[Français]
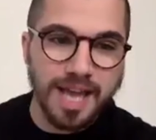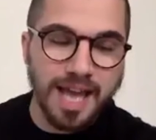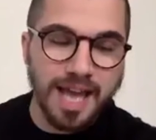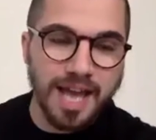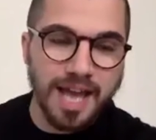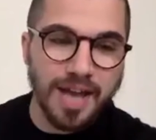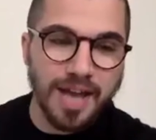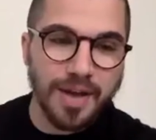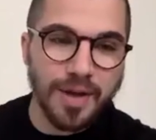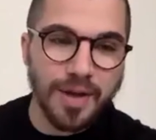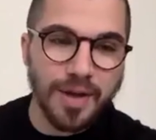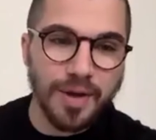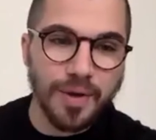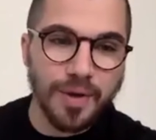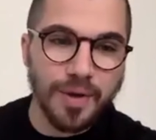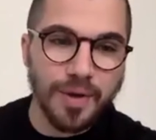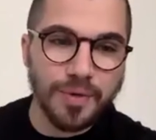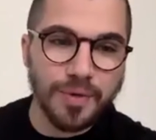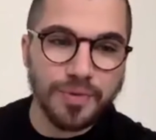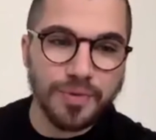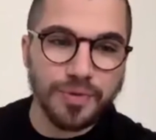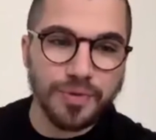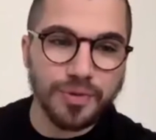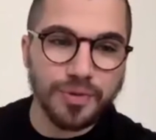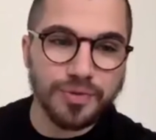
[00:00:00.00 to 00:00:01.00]
Euh,
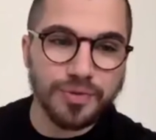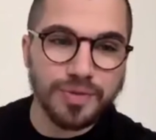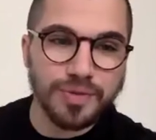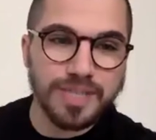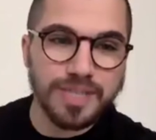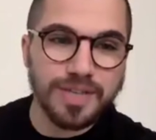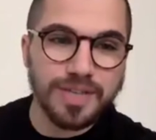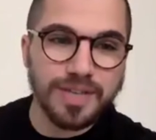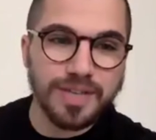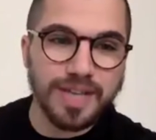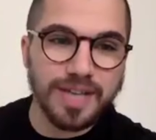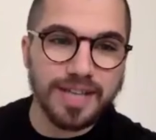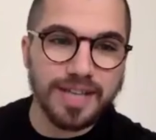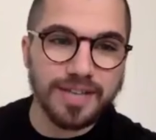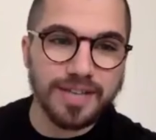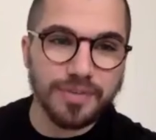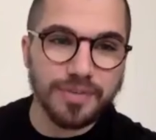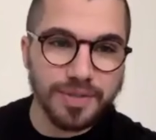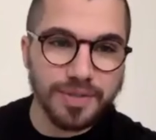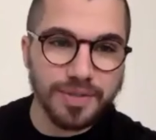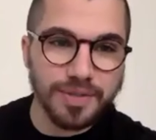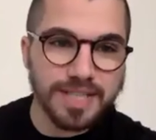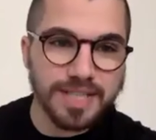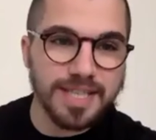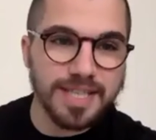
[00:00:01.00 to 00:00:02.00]
aujourd'hui, euh, il y a des
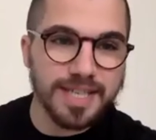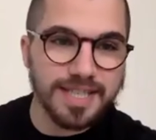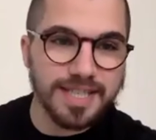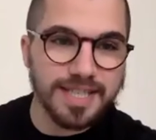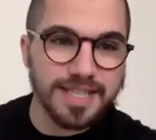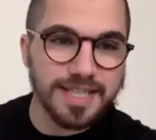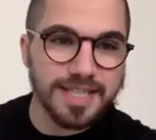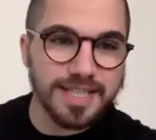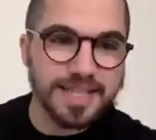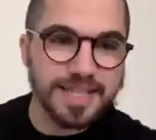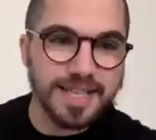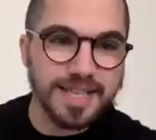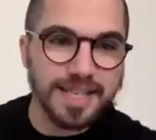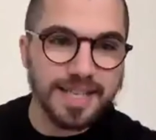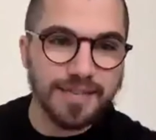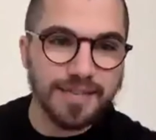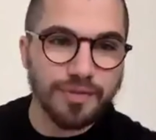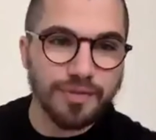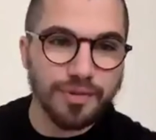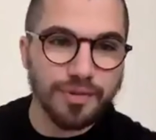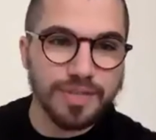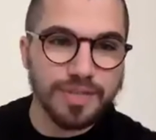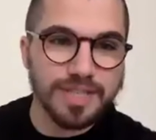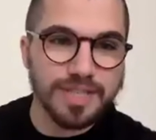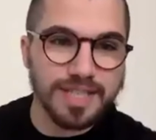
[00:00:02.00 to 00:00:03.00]
choses qui existent et qu'il
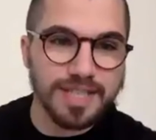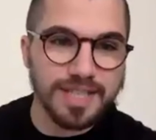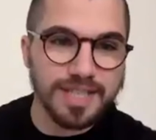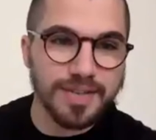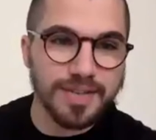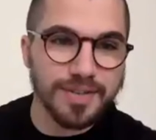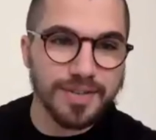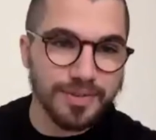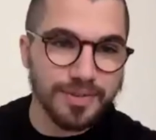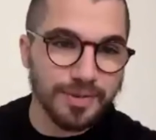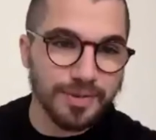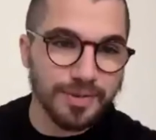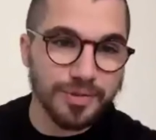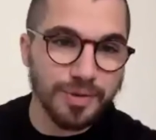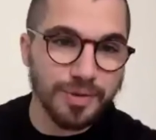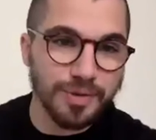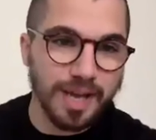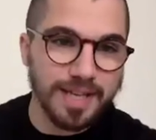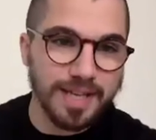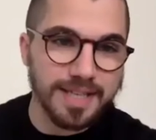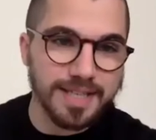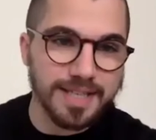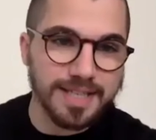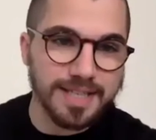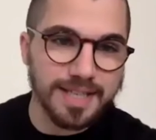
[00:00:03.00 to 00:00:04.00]
faut aussi
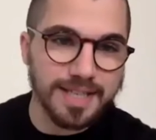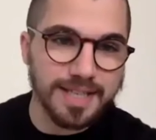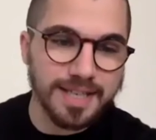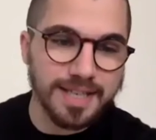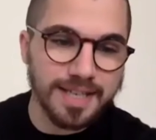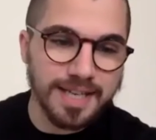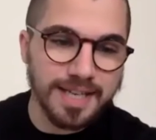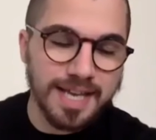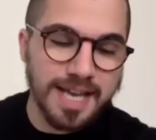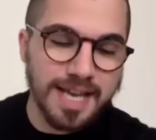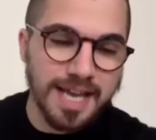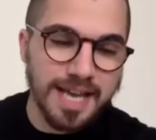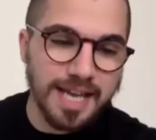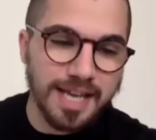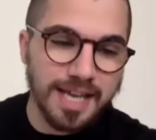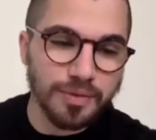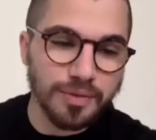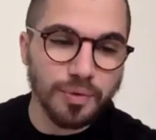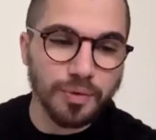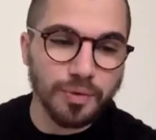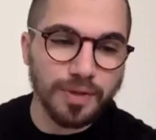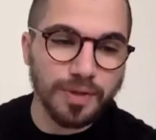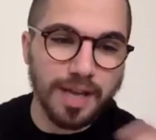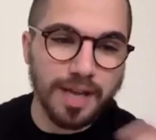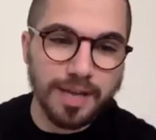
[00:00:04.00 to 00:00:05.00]
sanctuariser. Et
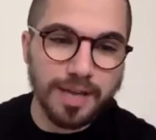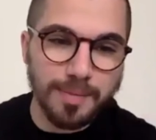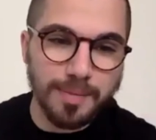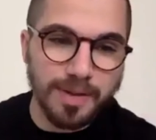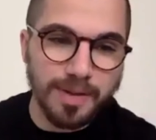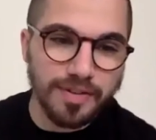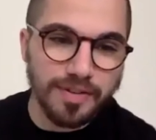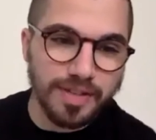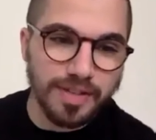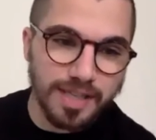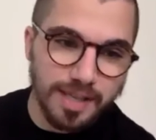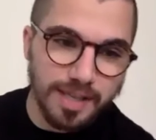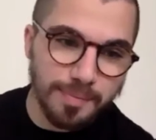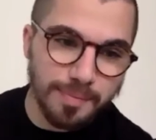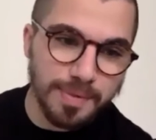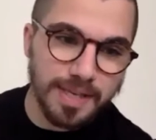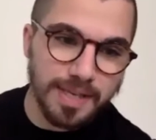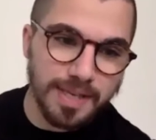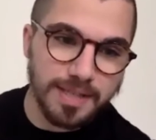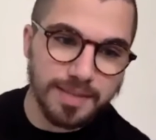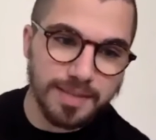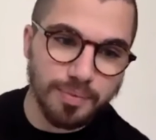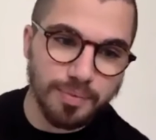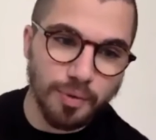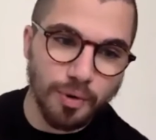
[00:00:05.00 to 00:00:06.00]
donc, on a imaginé des
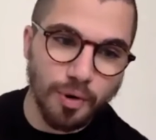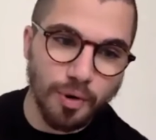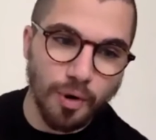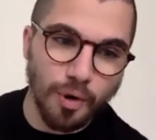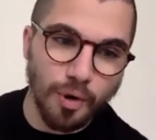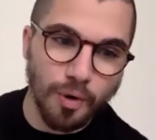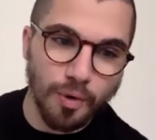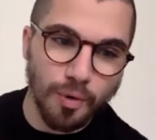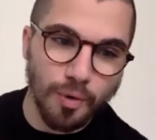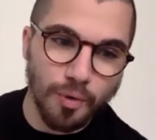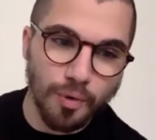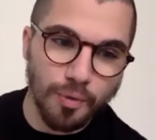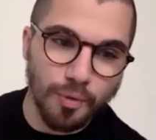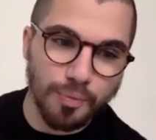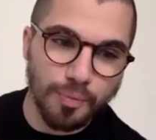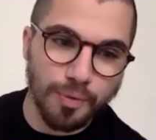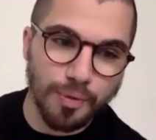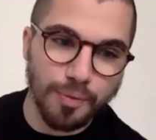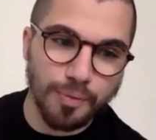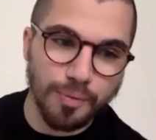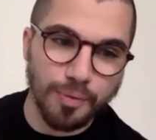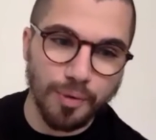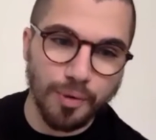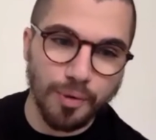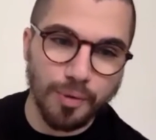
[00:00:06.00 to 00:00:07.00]
pièces pour grands groupes
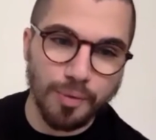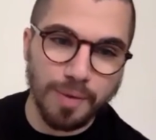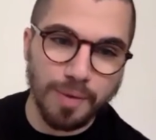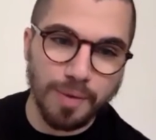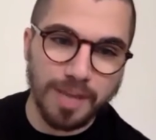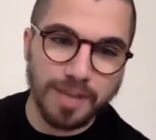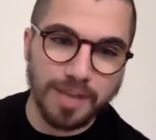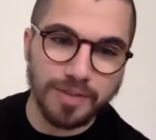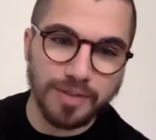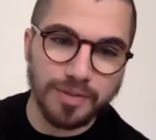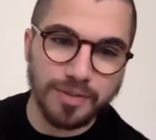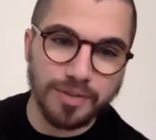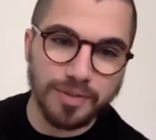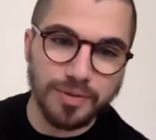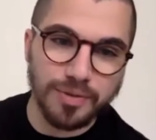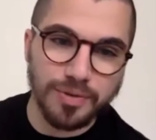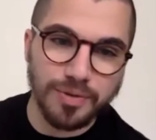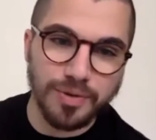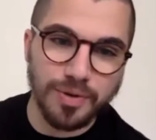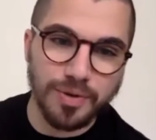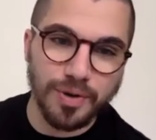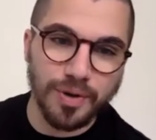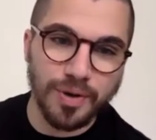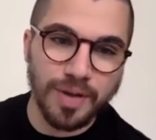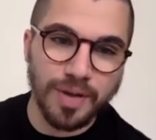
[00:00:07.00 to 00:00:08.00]
pour le plateau,
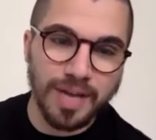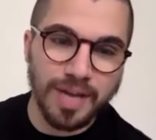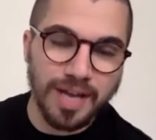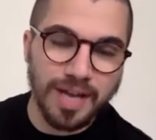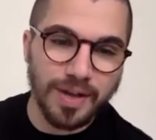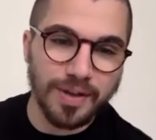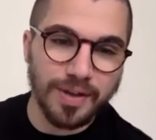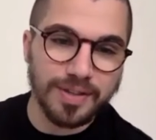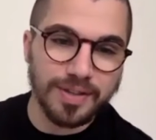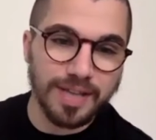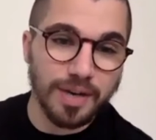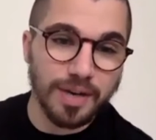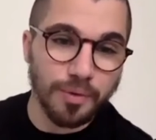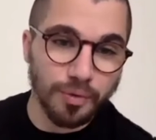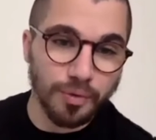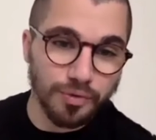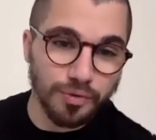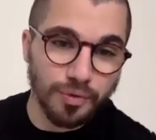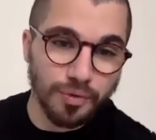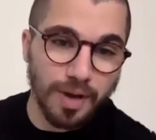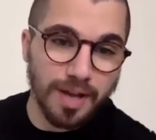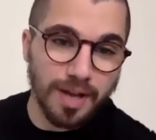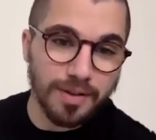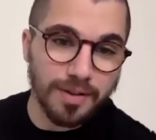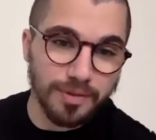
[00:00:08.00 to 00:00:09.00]
euh, telles qu'on
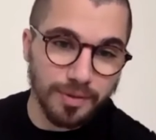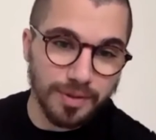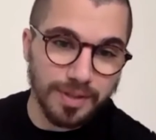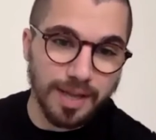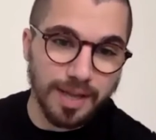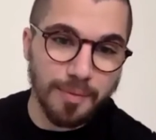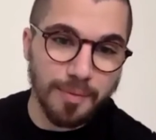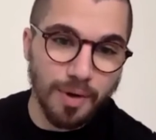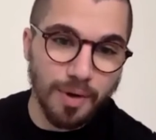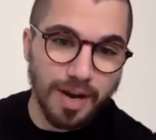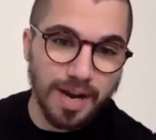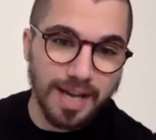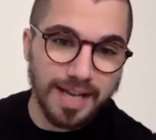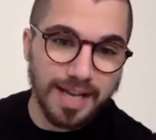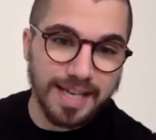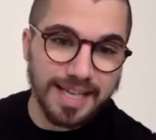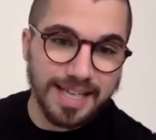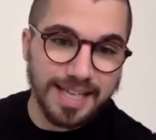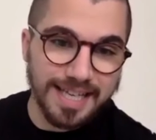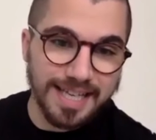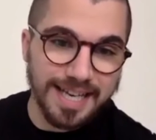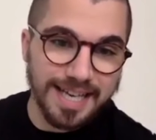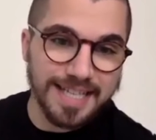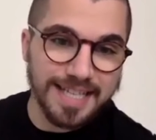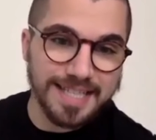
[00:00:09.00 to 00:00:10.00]
jouera notamment à la
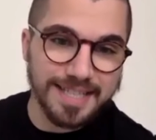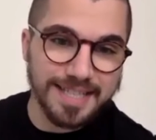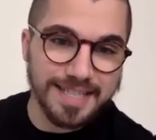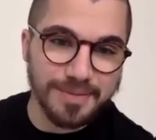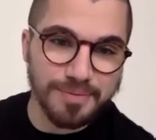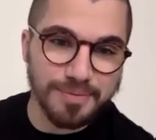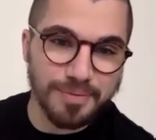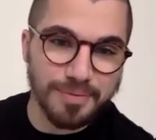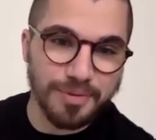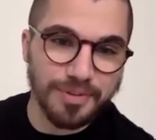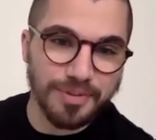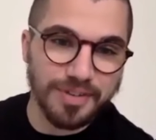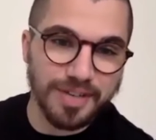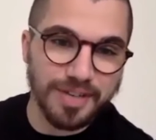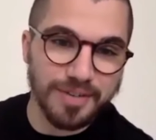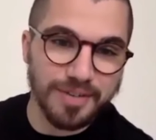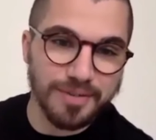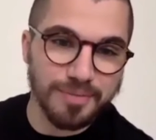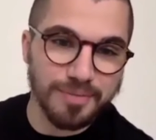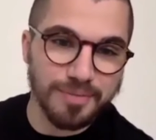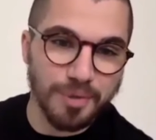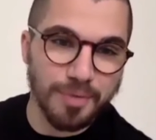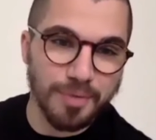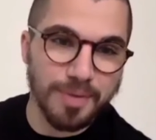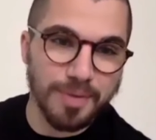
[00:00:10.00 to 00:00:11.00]
Criée la saison prochaine,
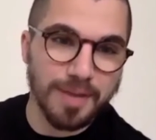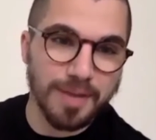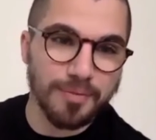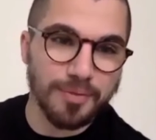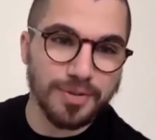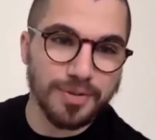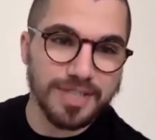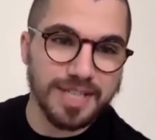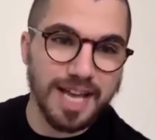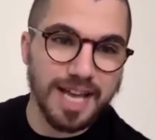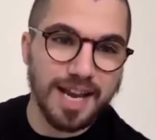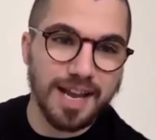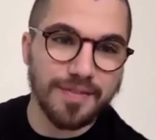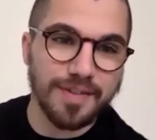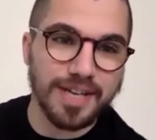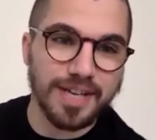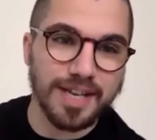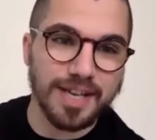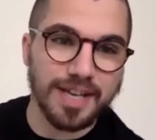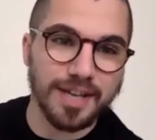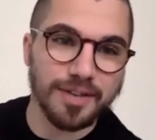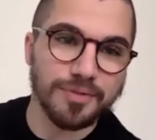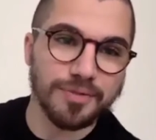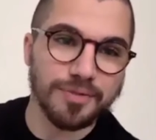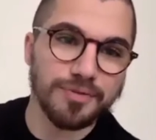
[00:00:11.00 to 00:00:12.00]
une première mondiale avec
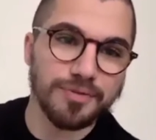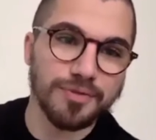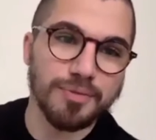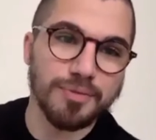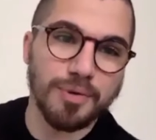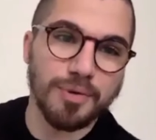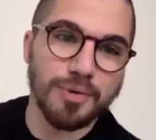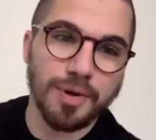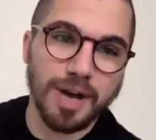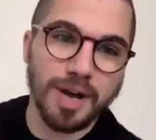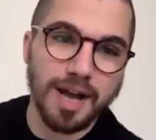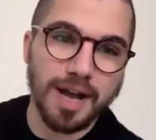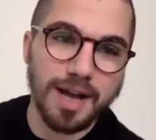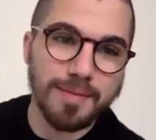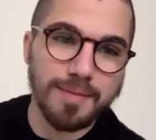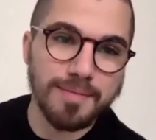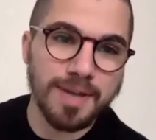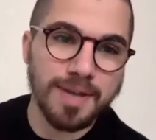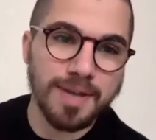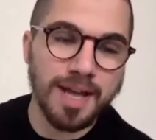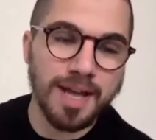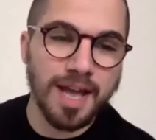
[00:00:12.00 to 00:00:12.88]
un nouveau programme.